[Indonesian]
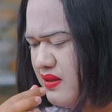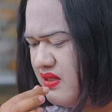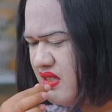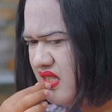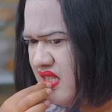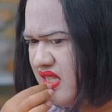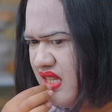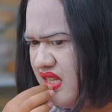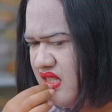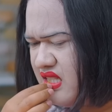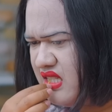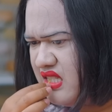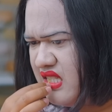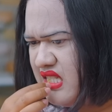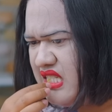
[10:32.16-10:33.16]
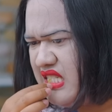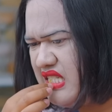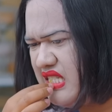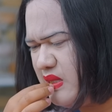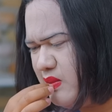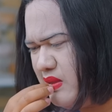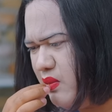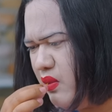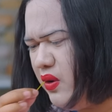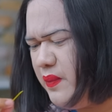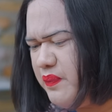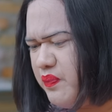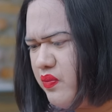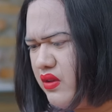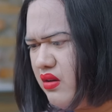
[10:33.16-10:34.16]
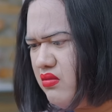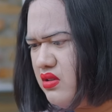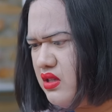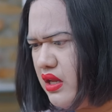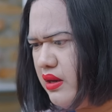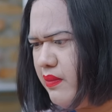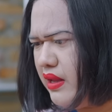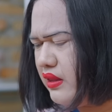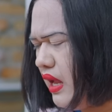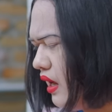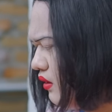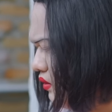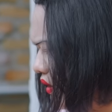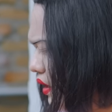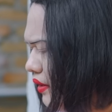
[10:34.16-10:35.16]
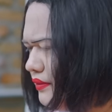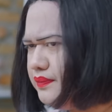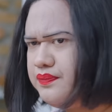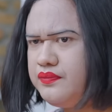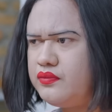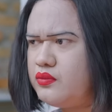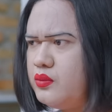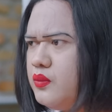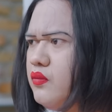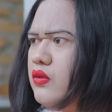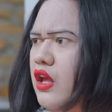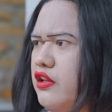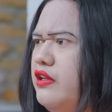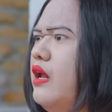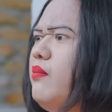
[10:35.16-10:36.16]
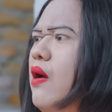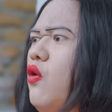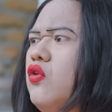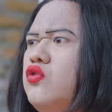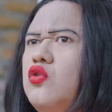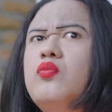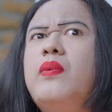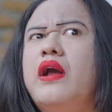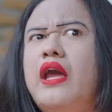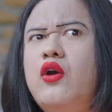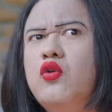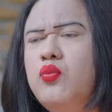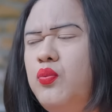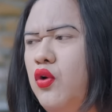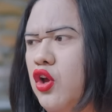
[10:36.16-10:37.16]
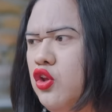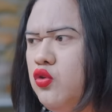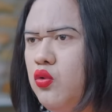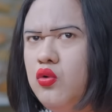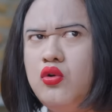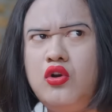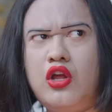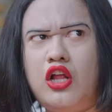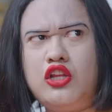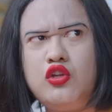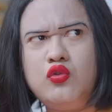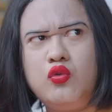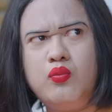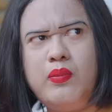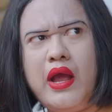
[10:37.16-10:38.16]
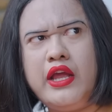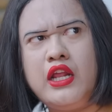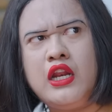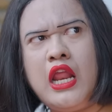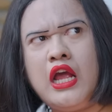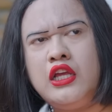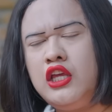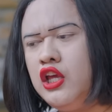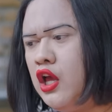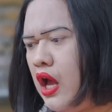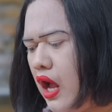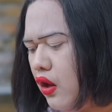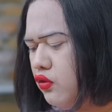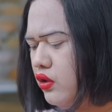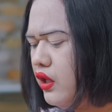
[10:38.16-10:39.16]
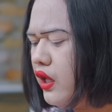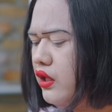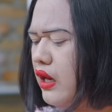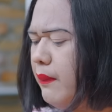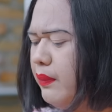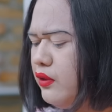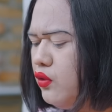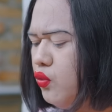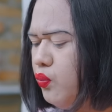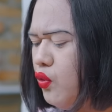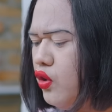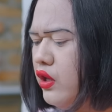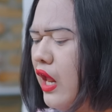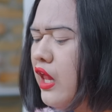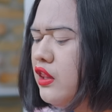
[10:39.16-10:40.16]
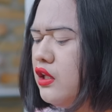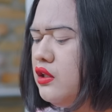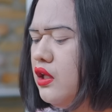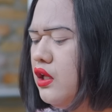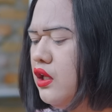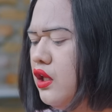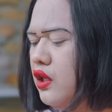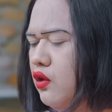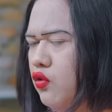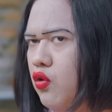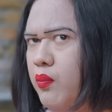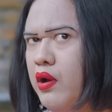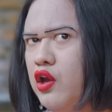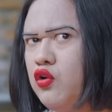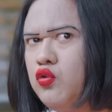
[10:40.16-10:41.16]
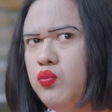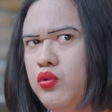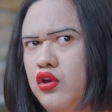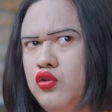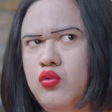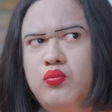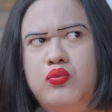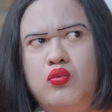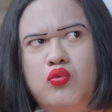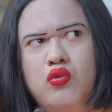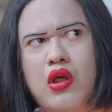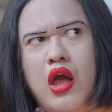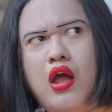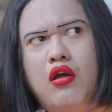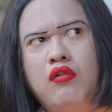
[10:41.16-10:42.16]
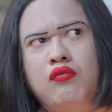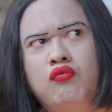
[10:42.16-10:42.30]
Hmm, nanti cabemu masih ada batangnya. Jangan mau kau suruh pakai kerupuk itu, nanti suruh bayar lagi. Harusnya kan dapat kerupuk gratis ini. Kok pakai kerupuk itu pula?